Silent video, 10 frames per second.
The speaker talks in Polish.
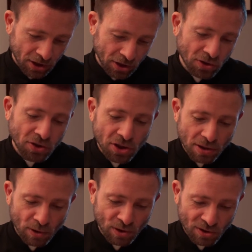On idzie się
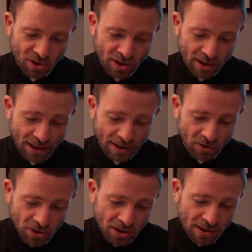modlić, a
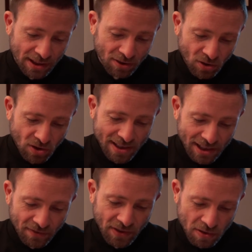oni do końca
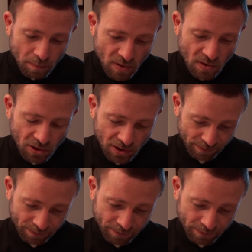nie wiedzą, po co idą.